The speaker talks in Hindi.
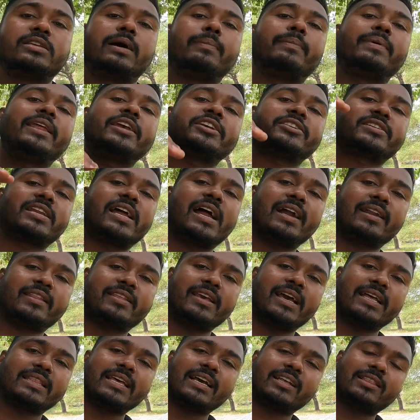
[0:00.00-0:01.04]
जब मैंने स्टार्ट
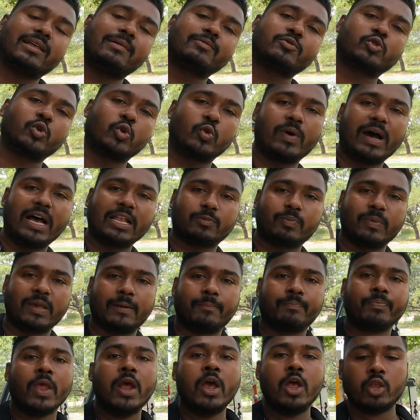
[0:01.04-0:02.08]
किया था एकदम शुरुआत
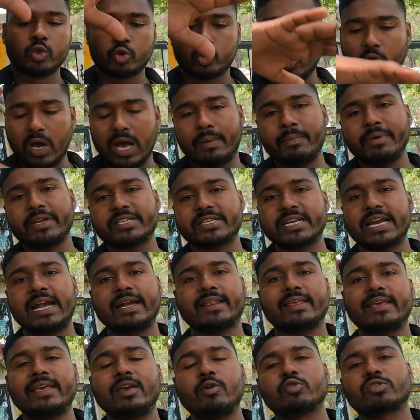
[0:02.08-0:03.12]
में तो हम
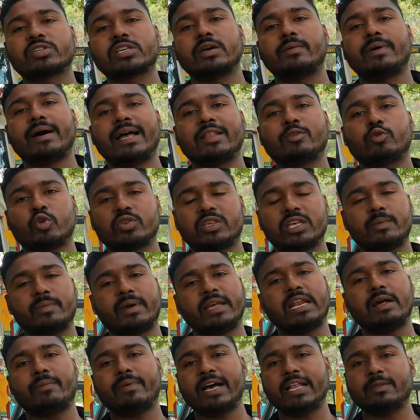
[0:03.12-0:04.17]
स्टार्ट किए उसके बाद दो तीन
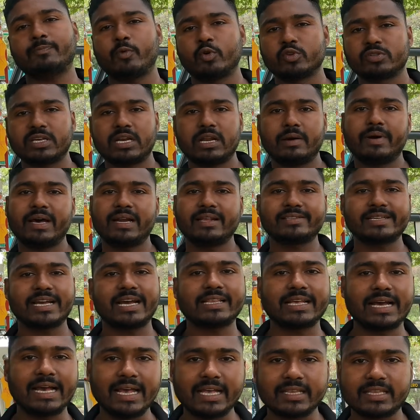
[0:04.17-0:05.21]
महीना बाद पोषण हमारे
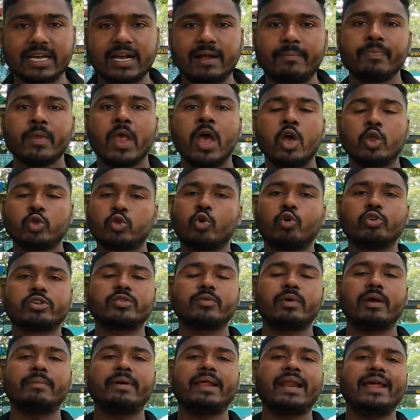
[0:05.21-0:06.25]
साथ आया था तो उस
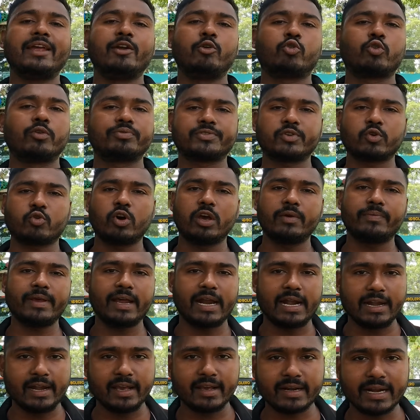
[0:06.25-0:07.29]
समय मेरा यूट्यूब से कोई भी
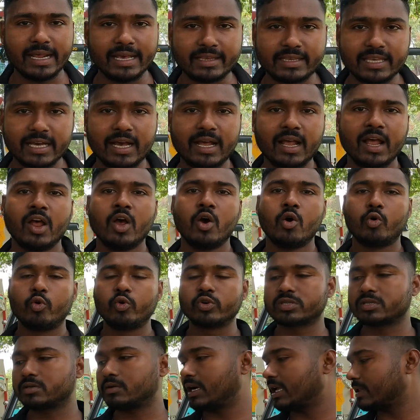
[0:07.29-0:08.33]
अर्निंग नहीं था
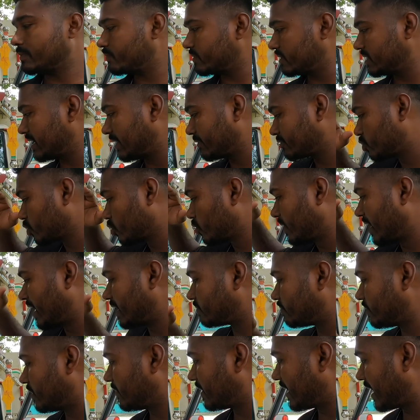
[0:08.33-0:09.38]
उसके बाद जब
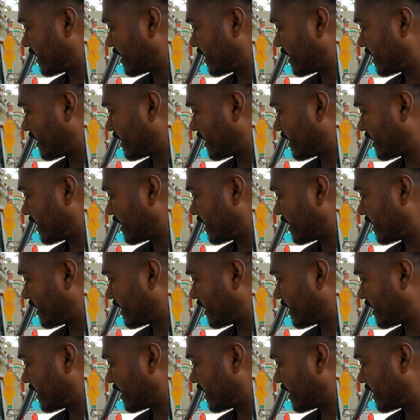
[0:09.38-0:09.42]
शुरुआत में